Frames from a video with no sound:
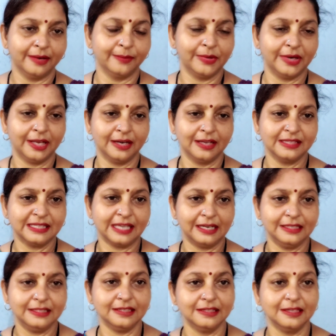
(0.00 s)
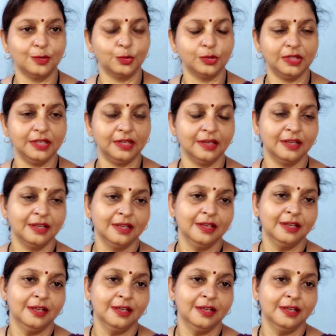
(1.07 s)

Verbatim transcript: खाना बनाना सारी चीज़ें होती हैं